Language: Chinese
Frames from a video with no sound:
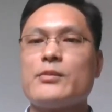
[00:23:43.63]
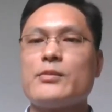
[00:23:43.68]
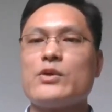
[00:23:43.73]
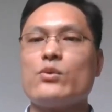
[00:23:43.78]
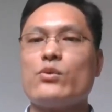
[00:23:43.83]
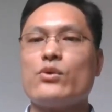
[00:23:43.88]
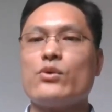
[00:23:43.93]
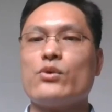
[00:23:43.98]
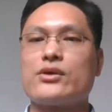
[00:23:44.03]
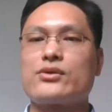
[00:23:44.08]

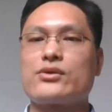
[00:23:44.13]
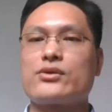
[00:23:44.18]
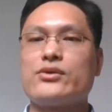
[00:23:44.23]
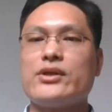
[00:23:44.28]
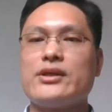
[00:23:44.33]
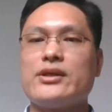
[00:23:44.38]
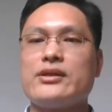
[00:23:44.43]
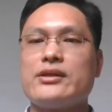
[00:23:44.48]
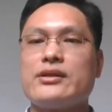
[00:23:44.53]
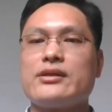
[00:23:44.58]
他们又
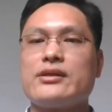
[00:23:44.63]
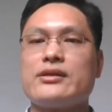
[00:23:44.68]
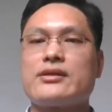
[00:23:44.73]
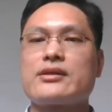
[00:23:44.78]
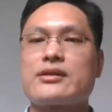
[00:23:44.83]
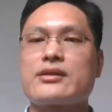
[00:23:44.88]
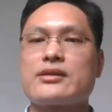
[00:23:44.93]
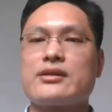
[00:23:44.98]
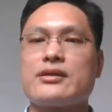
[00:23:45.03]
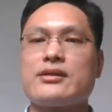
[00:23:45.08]
如何与罗
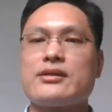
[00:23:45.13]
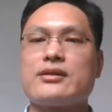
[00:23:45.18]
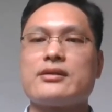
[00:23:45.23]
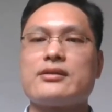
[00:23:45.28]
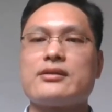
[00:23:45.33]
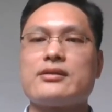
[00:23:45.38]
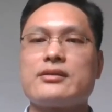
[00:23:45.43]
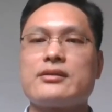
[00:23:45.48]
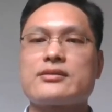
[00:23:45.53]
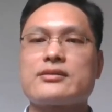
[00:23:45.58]
马本
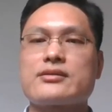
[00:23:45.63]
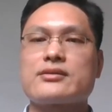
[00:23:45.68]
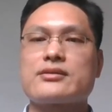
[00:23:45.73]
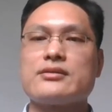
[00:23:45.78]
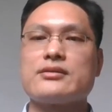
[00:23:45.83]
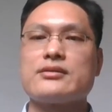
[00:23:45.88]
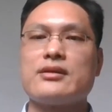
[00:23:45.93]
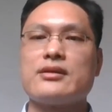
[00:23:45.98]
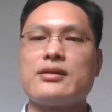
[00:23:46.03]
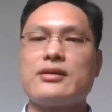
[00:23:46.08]
地的几大
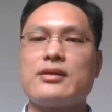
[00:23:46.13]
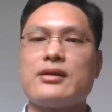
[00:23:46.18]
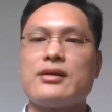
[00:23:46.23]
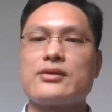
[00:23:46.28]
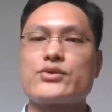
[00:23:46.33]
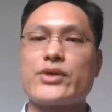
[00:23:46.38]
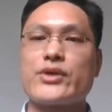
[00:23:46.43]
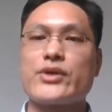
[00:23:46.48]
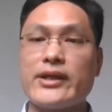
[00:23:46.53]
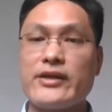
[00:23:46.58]
家族
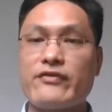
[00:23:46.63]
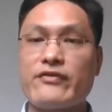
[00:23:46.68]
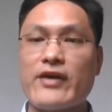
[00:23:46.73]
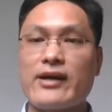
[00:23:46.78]
周旋？